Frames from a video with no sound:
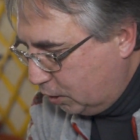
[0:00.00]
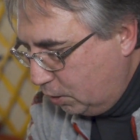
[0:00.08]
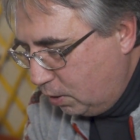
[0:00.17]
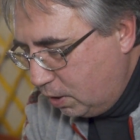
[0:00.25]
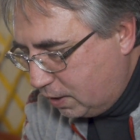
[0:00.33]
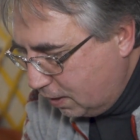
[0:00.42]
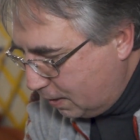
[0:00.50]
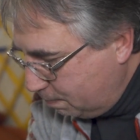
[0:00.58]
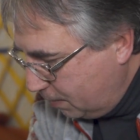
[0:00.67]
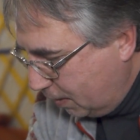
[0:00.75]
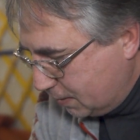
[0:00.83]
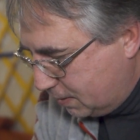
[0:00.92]
только к
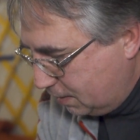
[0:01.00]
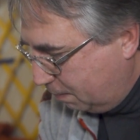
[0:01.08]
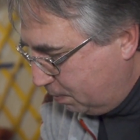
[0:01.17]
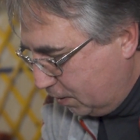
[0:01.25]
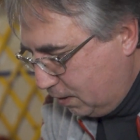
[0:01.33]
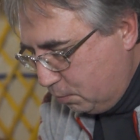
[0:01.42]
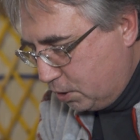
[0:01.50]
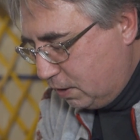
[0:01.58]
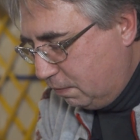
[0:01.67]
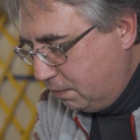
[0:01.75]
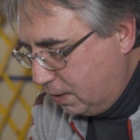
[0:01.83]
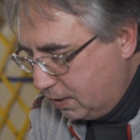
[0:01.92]
Мансе, потому
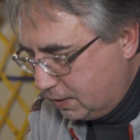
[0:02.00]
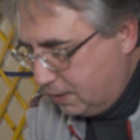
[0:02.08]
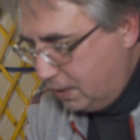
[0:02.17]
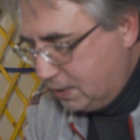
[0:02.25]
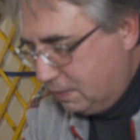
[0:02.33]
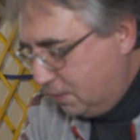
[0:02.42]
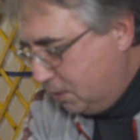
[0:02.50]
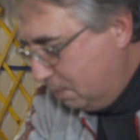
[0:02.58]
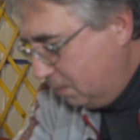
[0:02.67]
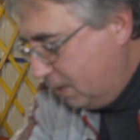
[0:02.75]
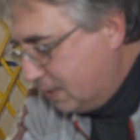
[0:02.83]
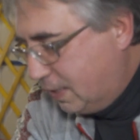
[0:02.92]
что вы
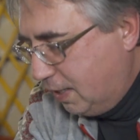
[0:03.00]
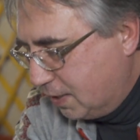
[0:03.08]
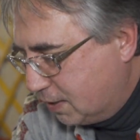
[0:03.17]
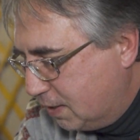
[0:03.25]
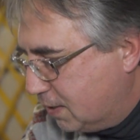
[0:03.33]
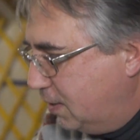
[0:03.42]
рассказываете мне сказки.